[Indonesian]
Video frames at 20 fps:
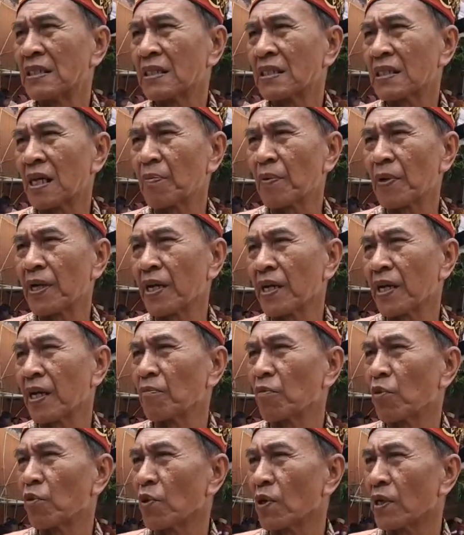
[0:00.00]
Kapan
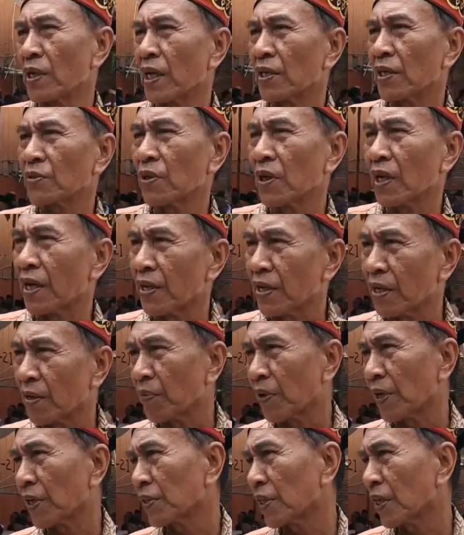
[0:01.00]
anakmu kuliah sudah lari ke
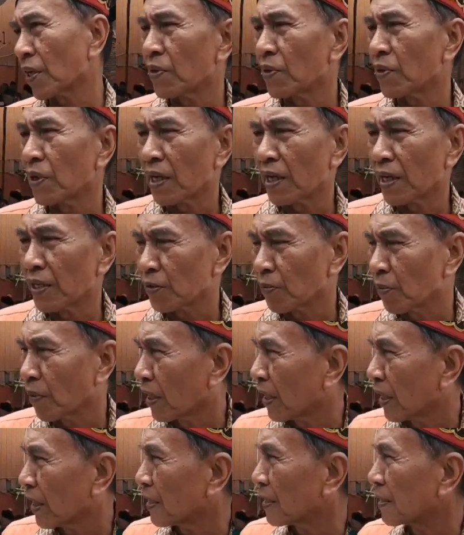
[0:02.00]
Pringsewu dan lain
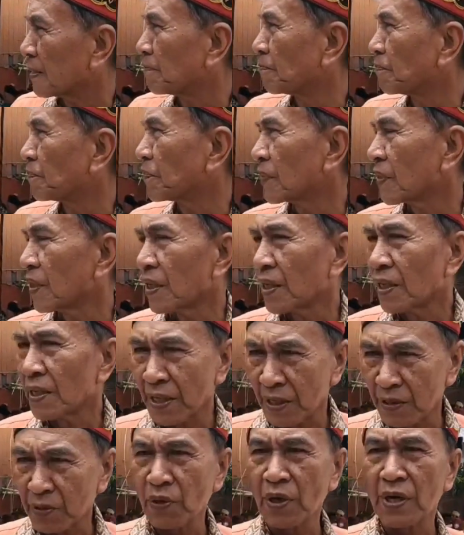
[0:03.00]
sebagainya.
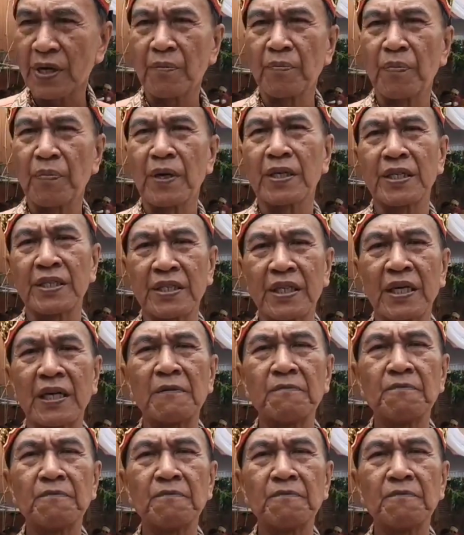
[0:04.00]
Nah, itu harapan kita.